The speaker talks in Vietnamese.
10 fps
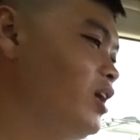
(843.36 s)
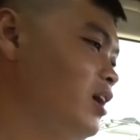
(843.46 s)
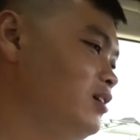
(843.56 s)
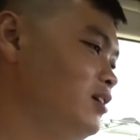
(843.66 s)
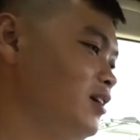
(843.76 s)
nhé.
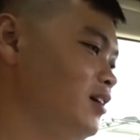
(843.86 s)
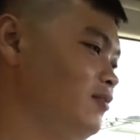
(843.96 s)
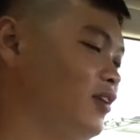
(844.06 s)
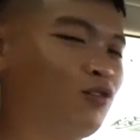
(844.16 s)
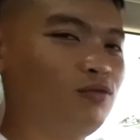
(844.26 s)

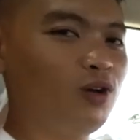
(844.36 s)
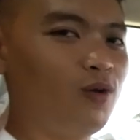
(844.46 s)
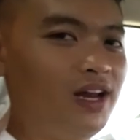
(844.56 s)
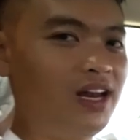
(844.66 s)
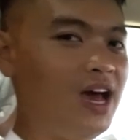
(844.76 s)
Và cũng đừng
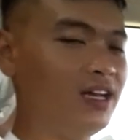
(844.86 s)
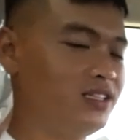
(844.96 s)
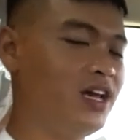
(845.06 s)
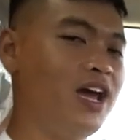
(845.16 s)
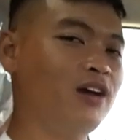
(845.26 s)
quên like,
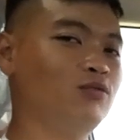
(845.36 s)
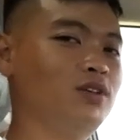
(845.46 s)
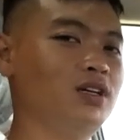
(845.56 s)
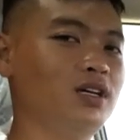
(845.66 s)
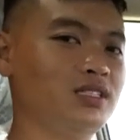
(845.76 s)
share cũng
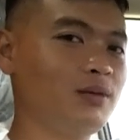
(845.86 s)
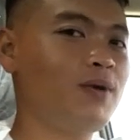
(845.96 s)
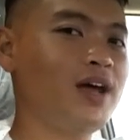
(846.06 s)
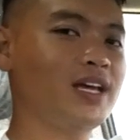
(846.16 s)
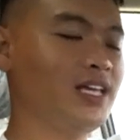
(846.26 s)
như
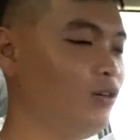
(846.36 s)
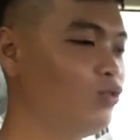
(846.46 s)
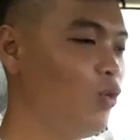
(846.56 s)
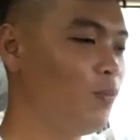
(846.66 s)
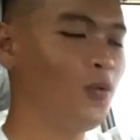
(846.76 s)
subscribe kênh
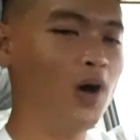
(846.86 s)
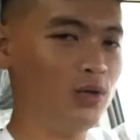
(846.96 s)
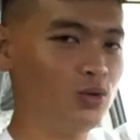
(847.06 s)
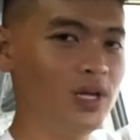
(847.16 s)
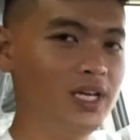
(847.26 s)
youtube của
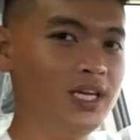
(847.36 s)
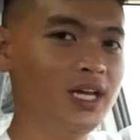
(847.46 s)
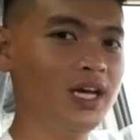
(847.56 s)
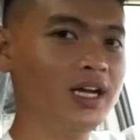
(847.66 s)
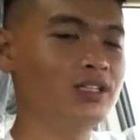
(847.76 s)
AutoEli
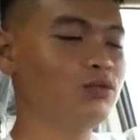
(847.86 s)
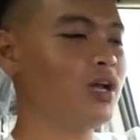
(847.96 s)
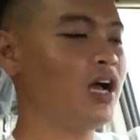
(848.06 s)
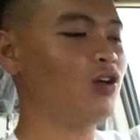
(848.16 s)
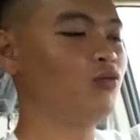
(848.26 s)
để chúng
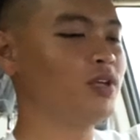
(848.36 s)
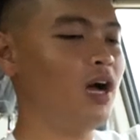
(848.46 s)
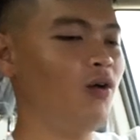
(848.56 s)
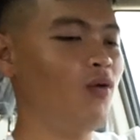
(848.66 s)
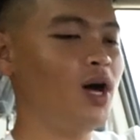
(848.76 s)
ta cùng
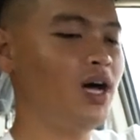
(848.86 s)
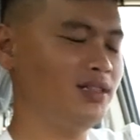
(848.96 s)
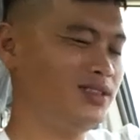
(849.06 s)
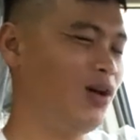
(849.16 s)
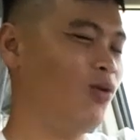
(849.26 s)
nhau
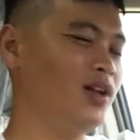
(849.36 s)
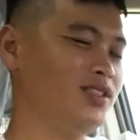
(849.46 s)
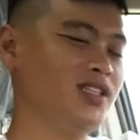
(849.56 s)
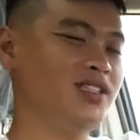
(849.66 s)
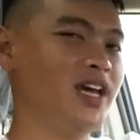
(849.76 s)
thảo luận,
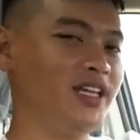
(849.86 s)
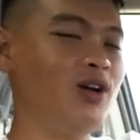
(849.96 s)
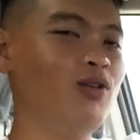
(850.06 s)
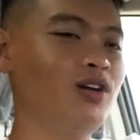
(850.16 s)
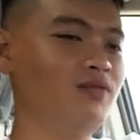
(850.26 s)
chia sẻ
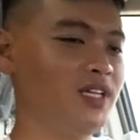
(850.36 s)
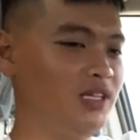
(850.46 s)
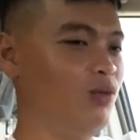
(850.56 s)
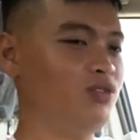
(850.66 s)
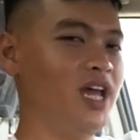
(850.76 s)
nhiều hơn về
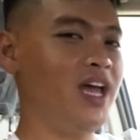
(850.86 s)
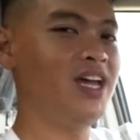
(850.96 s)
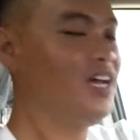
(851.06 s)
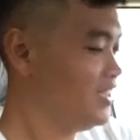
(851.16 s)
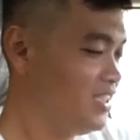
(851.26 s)
những mẫu xe.
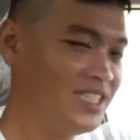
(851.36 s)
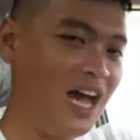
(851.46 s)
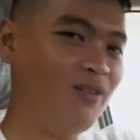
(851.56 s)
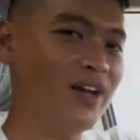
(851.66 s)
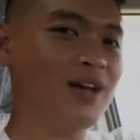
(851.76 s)
Xin
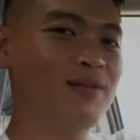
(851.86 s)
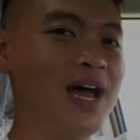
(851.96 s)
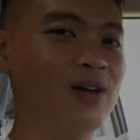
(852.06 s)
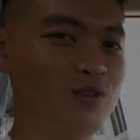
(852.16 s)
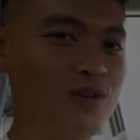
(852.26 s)
chào và hẹn gặp
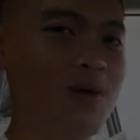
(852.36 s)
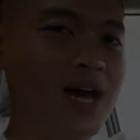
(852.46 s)
lại quý vị các